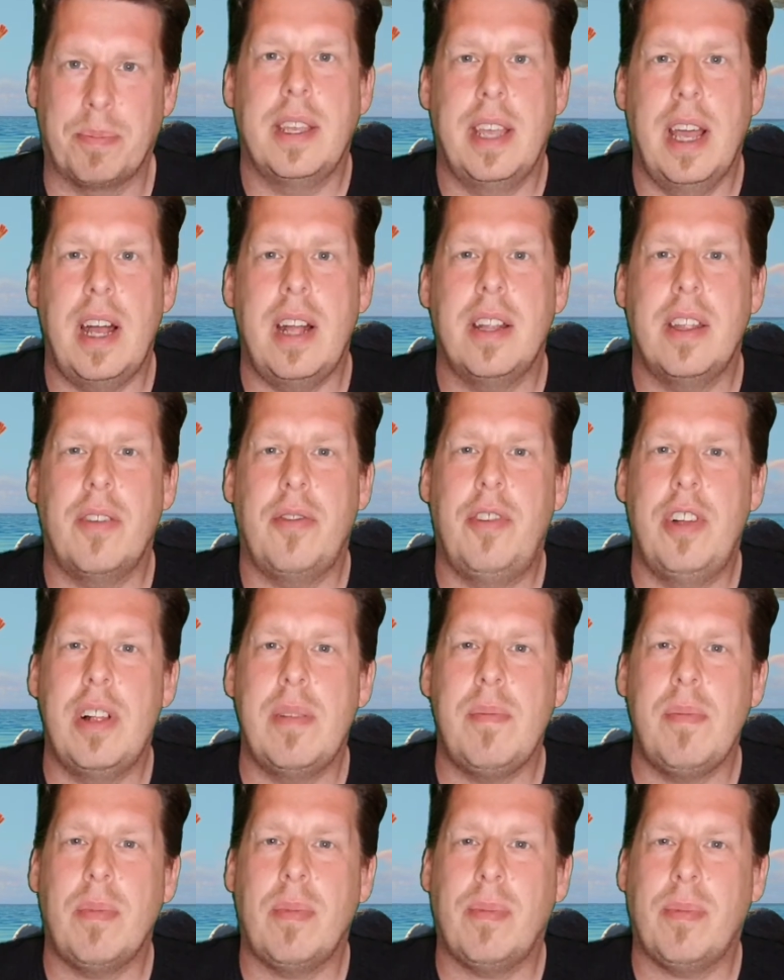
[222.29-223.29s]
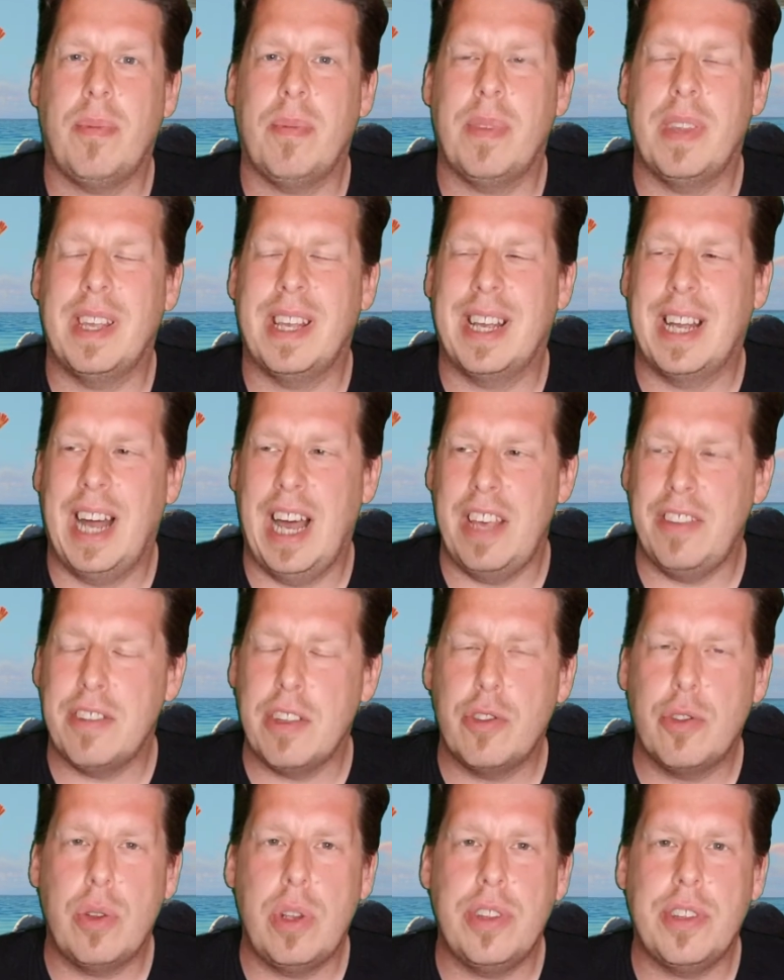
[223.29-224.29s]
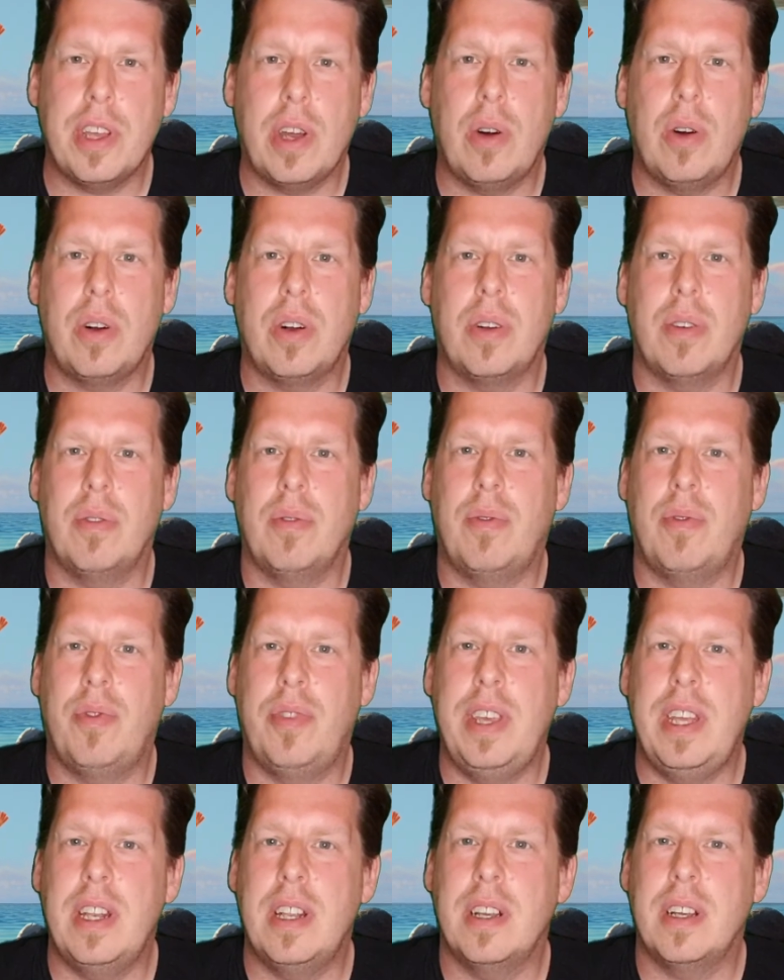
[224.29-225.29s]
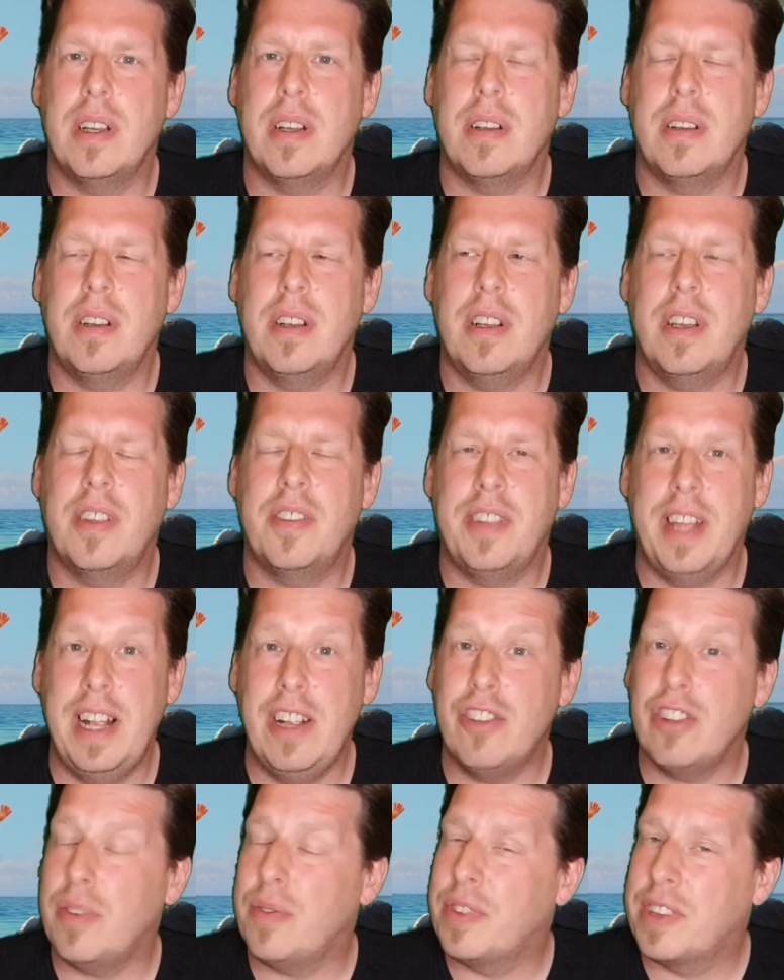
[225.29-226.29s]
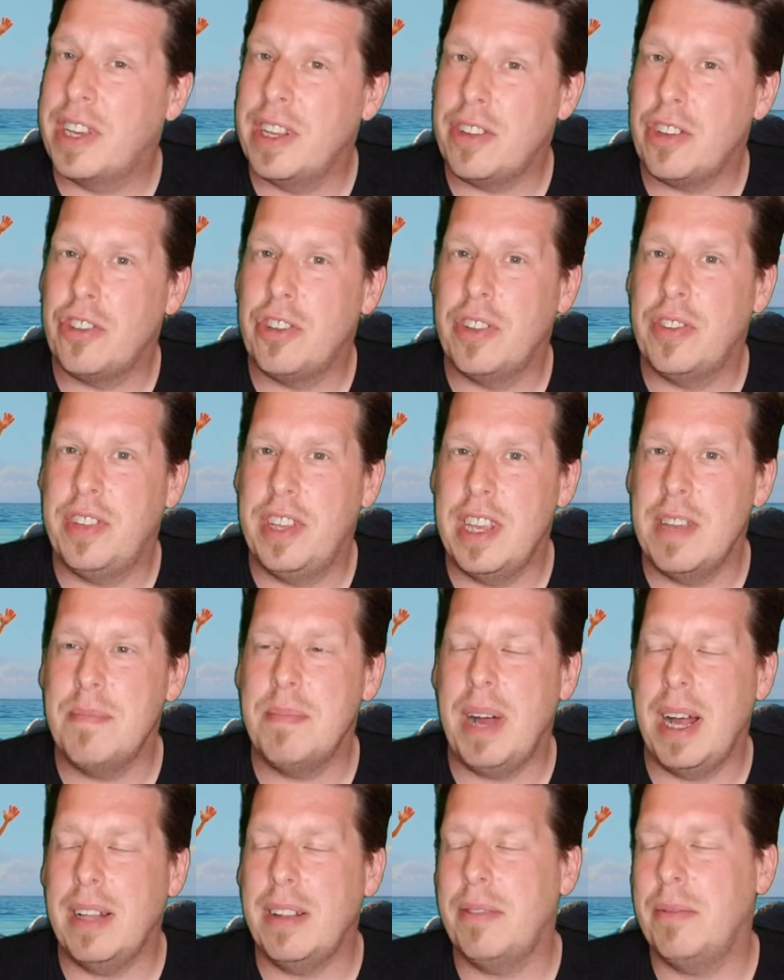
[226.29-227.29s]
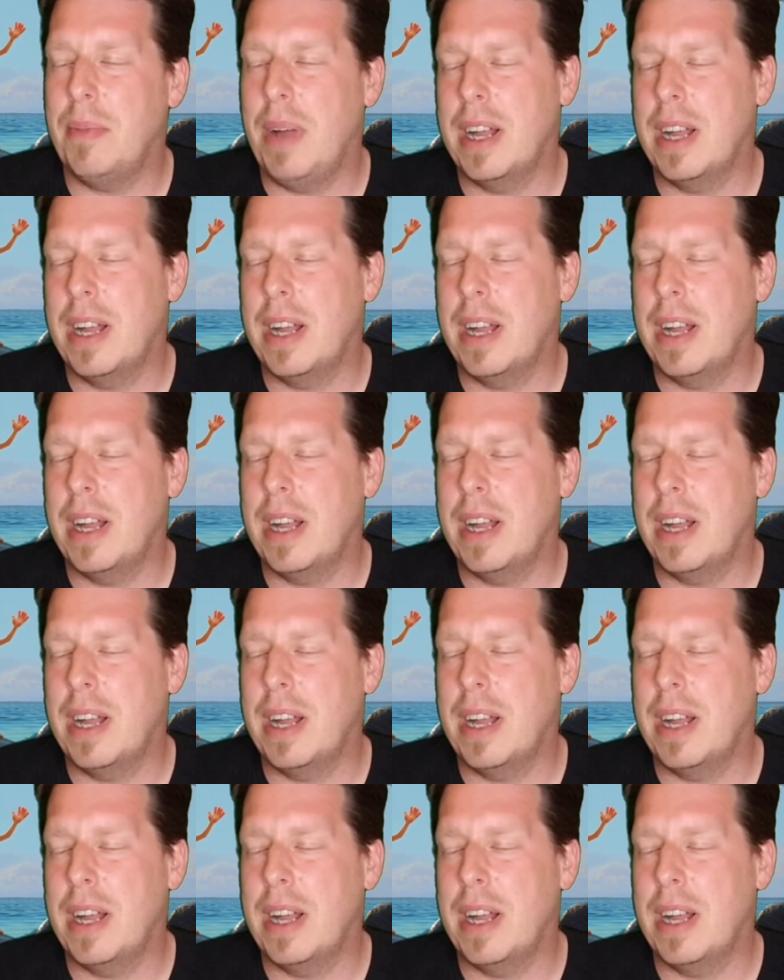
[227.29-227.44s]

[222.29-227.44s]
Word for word: Ja, der Film reißt natürlich auch viele äh, gesellschaftskritische Themen an.